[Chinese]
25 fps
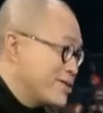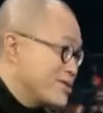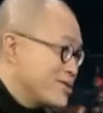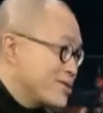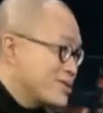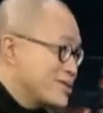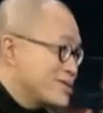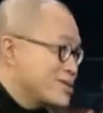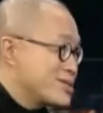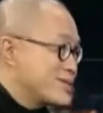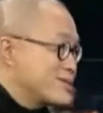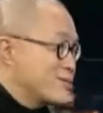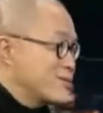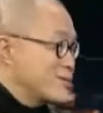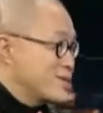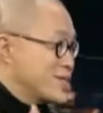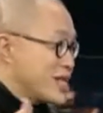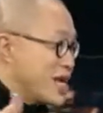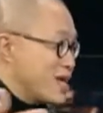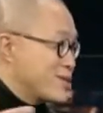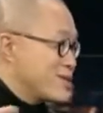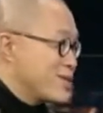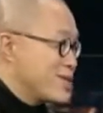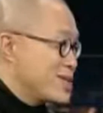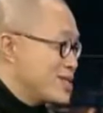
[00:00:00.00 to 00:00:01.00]
就是自动
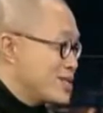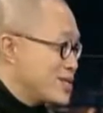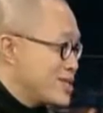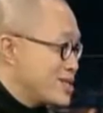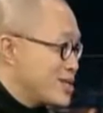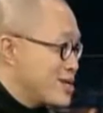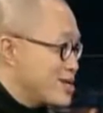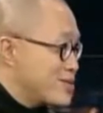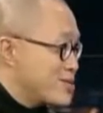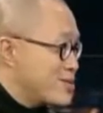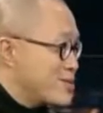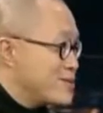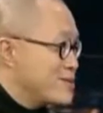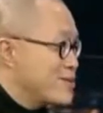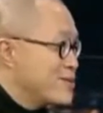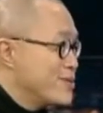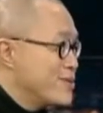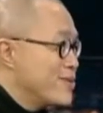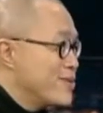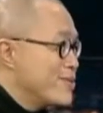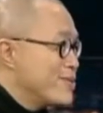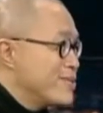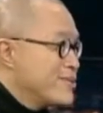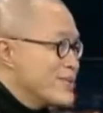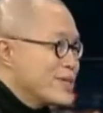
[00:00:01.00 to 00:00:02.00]
洒水机那种
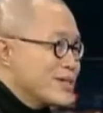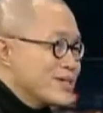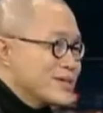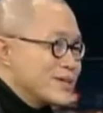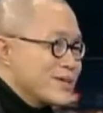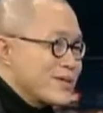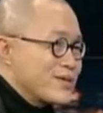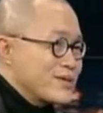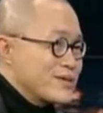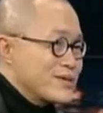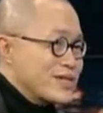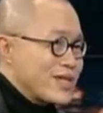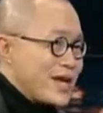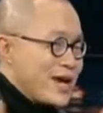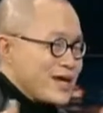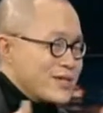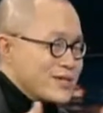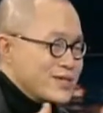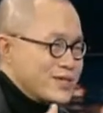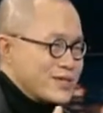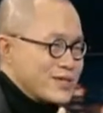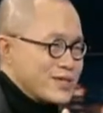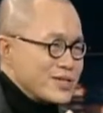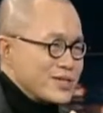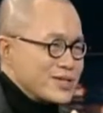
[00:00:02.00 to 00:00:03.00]
啊，然后
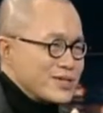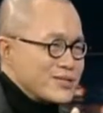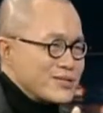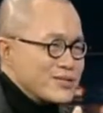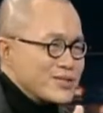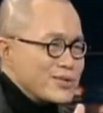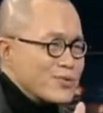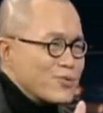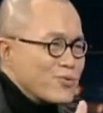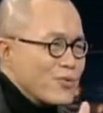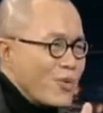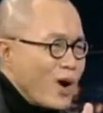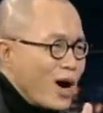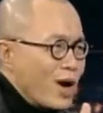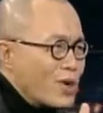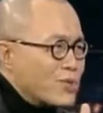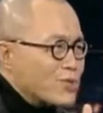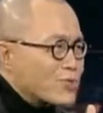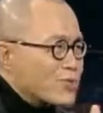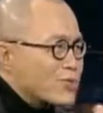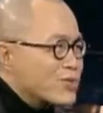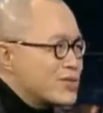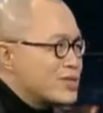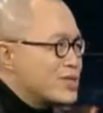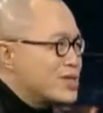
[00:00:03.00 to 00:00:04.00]
洒的一一
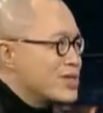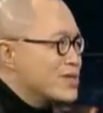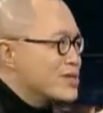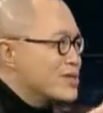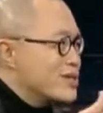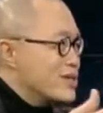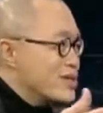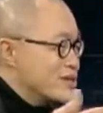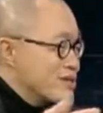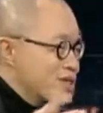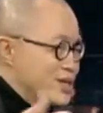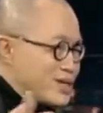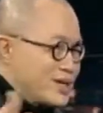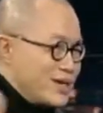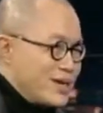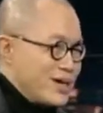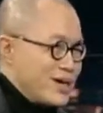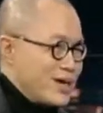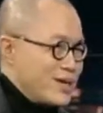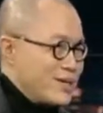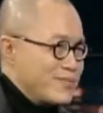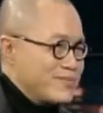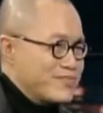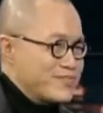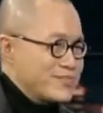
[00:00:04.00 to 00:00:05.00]
望无际的这
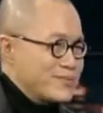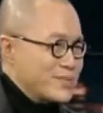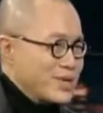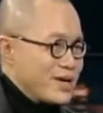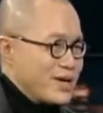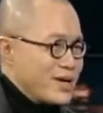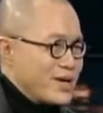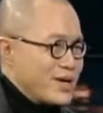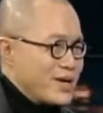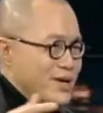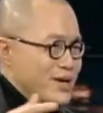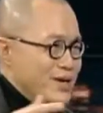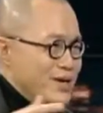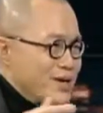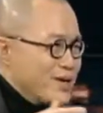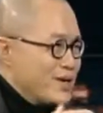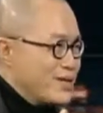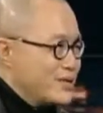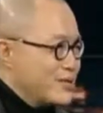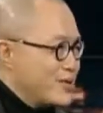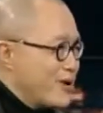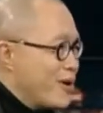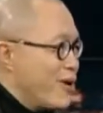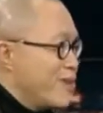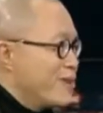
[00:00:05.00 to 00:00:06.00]
个啊
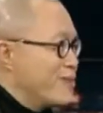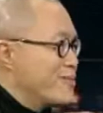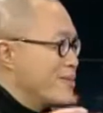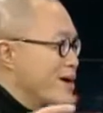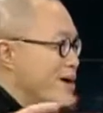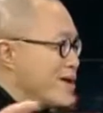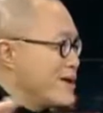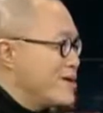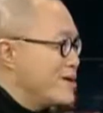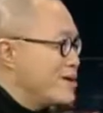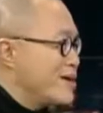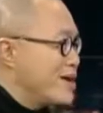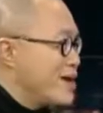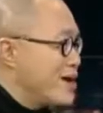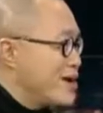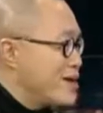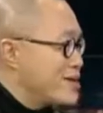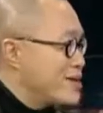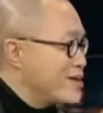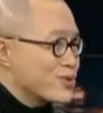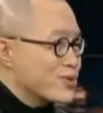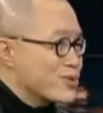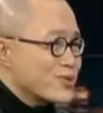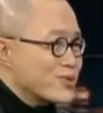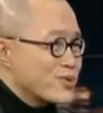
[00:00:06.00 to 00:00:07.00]
啊草莓
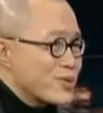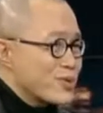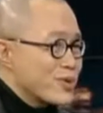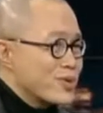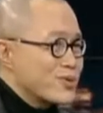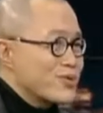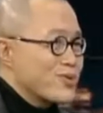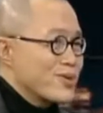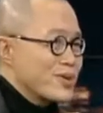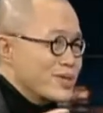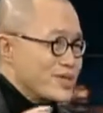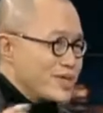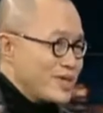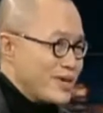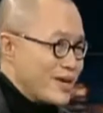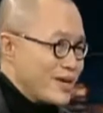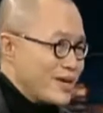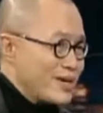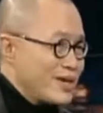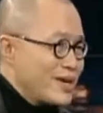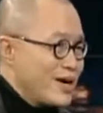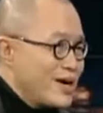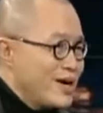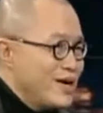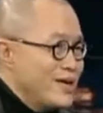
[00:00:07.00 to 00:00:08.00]
呀，那种水果
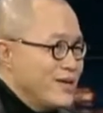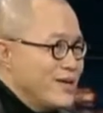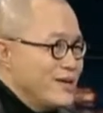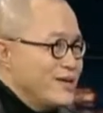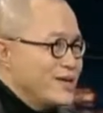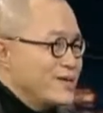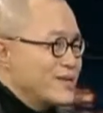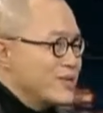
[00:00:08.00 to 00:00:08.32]
田啊，